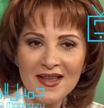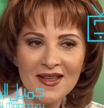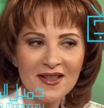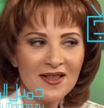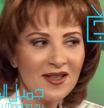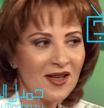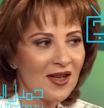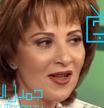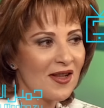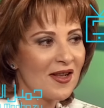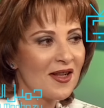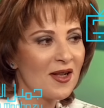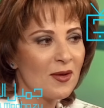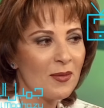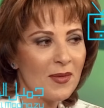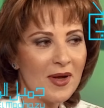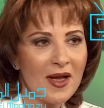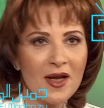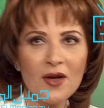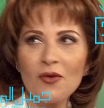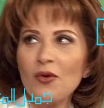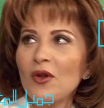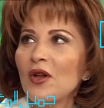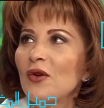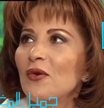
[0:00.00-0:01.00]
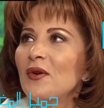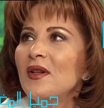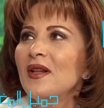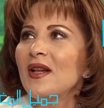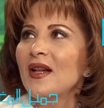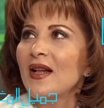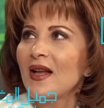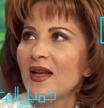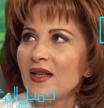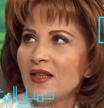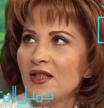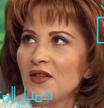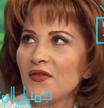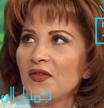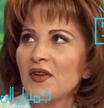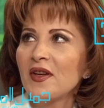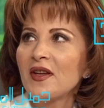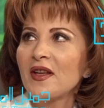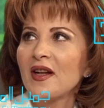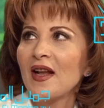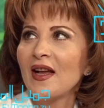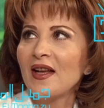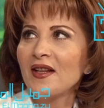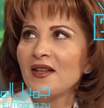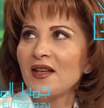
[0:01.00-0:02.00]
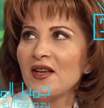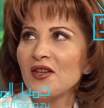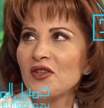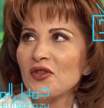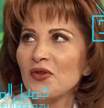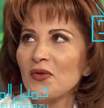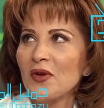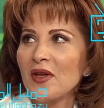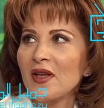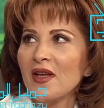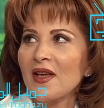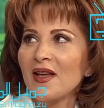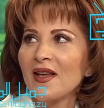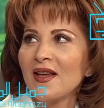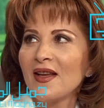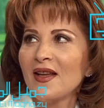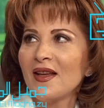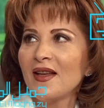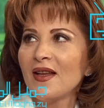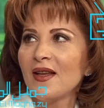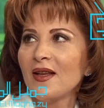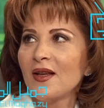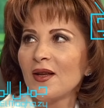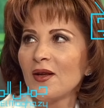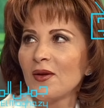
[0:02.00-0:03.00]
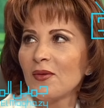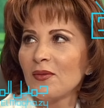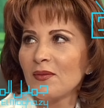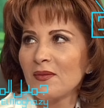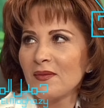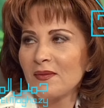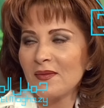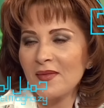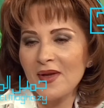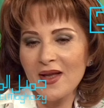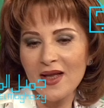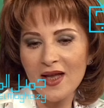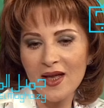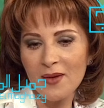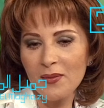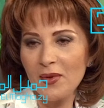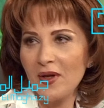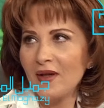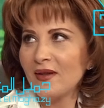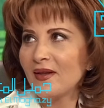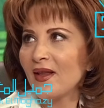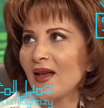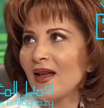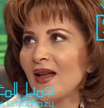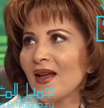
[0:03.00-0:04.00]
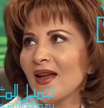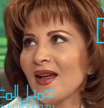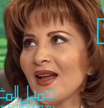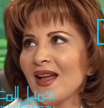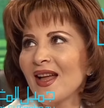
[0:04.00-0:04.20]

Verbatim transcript: يلا انا معاك ولو انا عندي فكره عنها شويه يلا قولي ما هي قابلتها